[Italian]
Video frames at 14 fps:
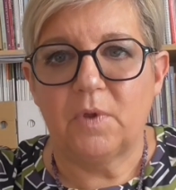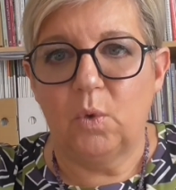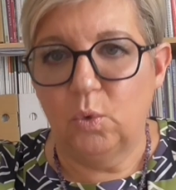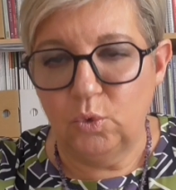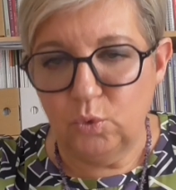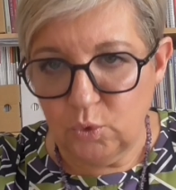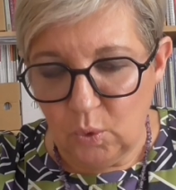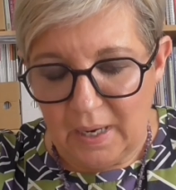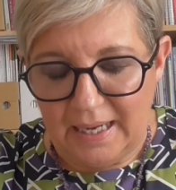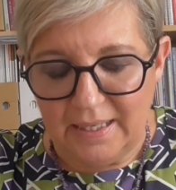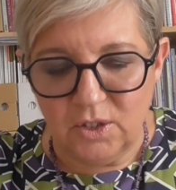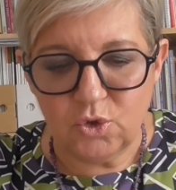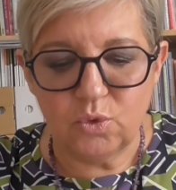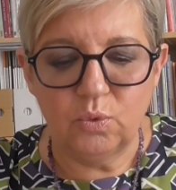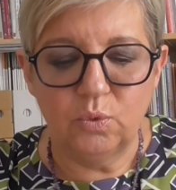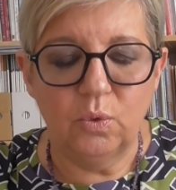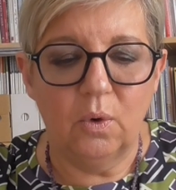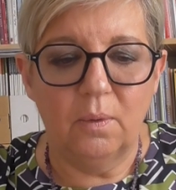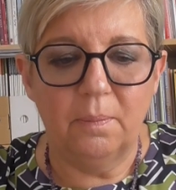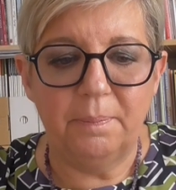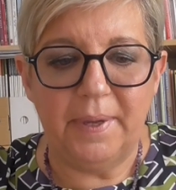ognuno ha il
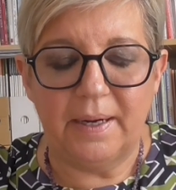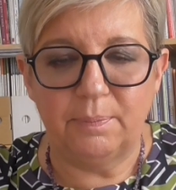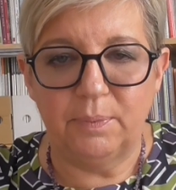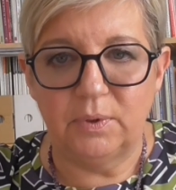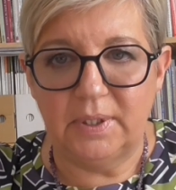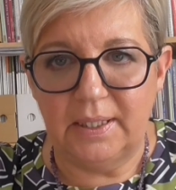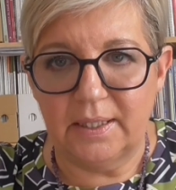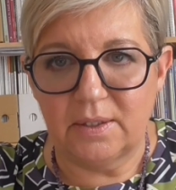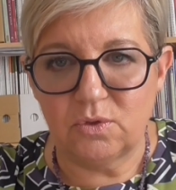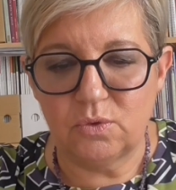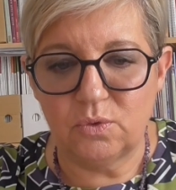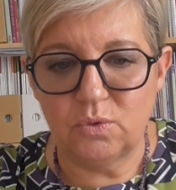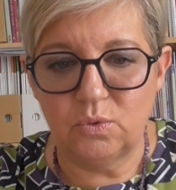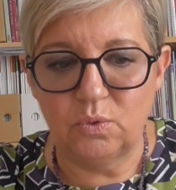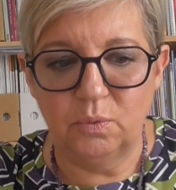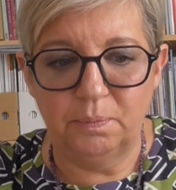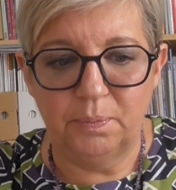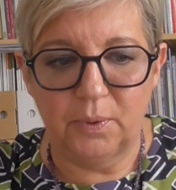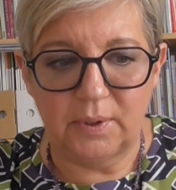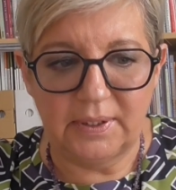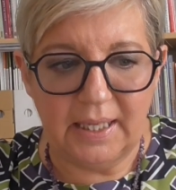suo, per poter
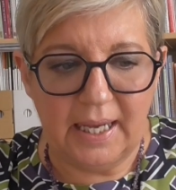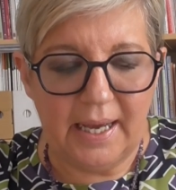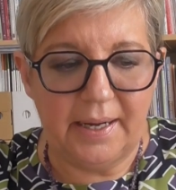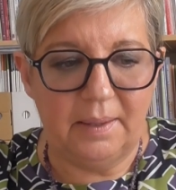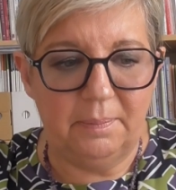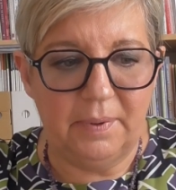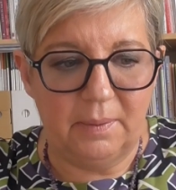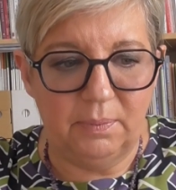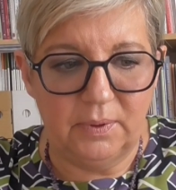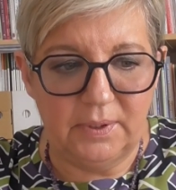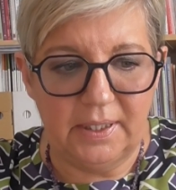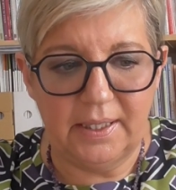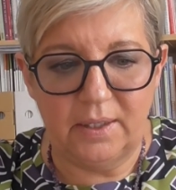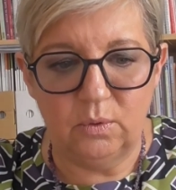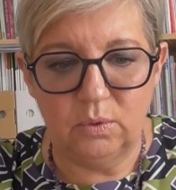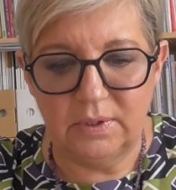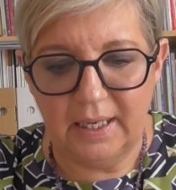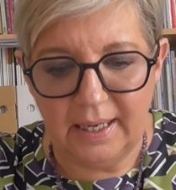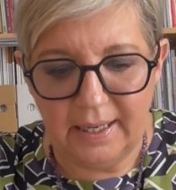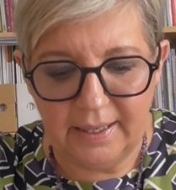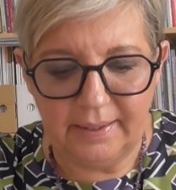supportare, per poter
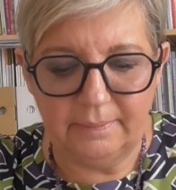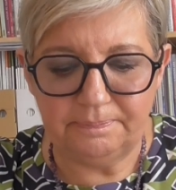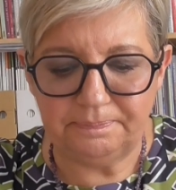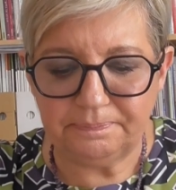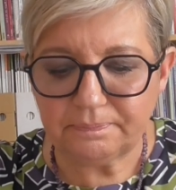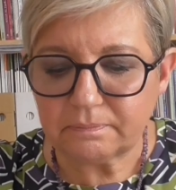aiutare